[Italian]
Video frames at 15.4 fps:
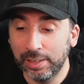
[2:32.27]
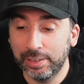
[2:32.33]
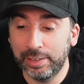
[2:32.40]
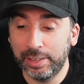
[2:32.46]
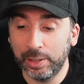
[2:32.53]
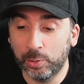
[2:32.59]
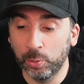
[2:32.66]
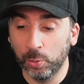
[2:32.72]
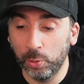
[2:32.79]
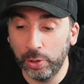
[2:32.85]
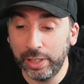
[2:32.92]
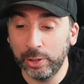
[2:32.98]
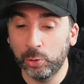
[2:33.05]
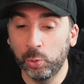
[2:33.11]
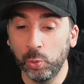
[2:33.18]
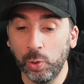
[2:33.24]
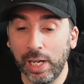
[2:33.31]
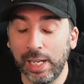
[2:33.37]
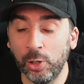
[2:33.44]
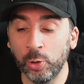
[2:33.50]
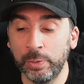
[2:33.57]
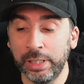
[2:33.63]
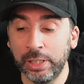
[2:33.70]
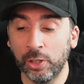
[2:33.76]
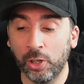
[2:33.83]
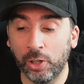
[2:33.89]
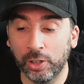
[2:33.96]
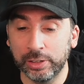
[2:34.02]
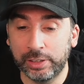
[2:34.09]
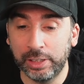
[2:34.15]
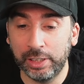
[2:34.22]
di cui 2
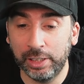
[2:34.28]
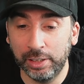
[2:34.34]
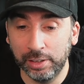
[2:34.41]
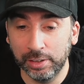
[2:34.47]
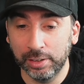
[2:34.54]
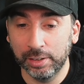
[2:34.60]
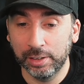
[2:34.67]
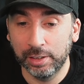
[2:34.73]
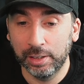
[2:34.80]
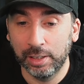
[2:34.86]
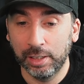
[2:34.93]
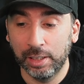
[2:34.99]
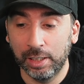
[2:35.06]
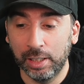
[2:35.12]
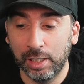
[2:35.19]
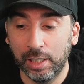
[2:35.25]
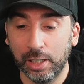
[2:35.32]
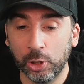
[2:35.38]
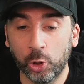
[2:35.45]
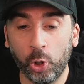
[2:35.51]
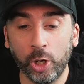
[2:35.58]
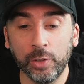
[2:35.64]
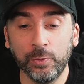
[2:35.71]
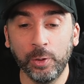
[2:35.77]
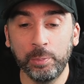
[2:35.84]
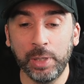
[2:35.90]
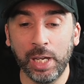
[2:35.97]
luminosi. Corvo